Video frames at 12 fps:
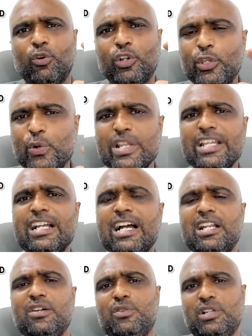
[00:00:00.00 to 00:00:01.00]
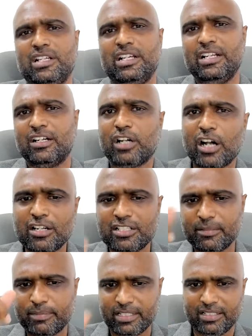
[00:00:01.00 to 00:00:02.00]
ஒரு யூனிக்கான ஒரு
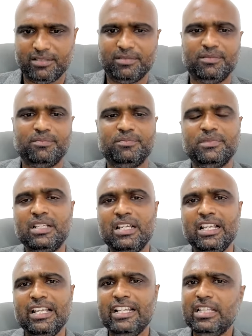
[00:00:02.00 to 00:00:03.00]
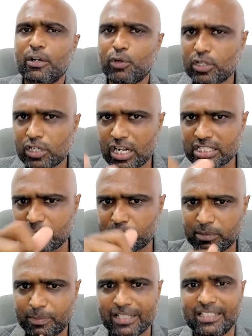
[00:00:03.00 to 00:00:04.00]
கான்செப்ட் இது இந்த ஒரு
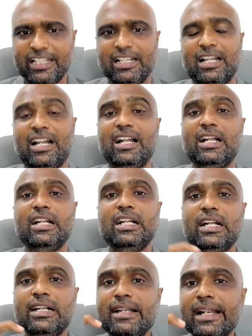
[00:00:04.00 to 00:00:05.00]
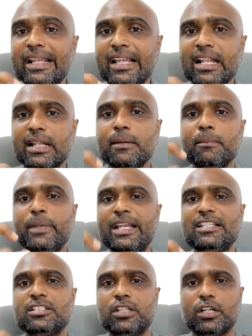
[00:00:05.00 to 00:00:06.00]
கான்செப்ட் பார்த்தீங்கன்னா ட்ரிகர்
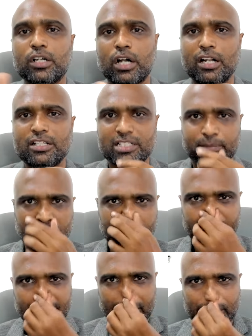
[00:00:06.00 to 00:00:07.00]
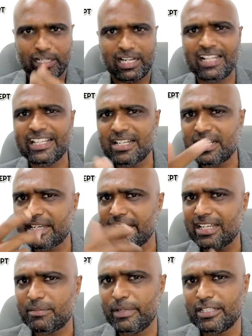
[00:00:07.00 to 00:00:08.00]
பேஸ்ட் கான்செப்ட் அப்படின்னு சொல்லலாம் அது என்ன
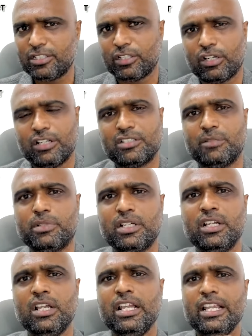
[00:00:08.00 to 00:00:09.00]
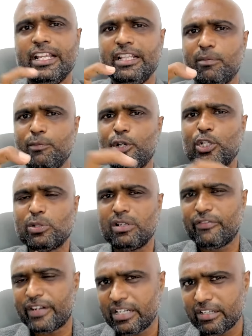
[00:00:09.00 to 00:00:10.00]
ட்ரிகர் பேஸ்டு கான்செப்ட் இந்த
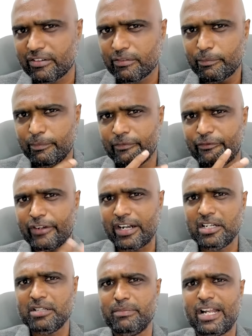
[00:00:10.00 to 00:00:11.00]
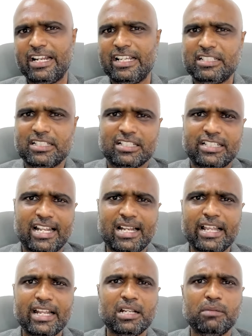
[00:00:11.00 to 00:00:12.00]
மியூச்சுவல் ஃபண்டு ஃபண்டு மேனேஜர்ஸ்
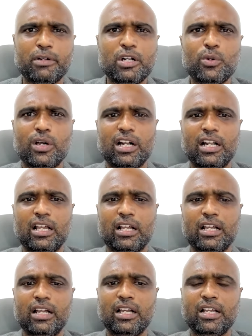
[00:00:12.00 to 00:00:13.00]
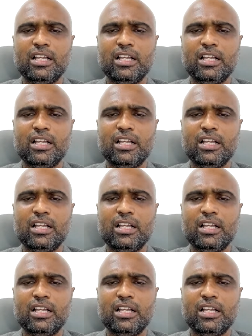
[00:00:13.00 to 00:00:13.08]
எல்லாம் என்ன பண்ணுவாங்கன்னாக்கா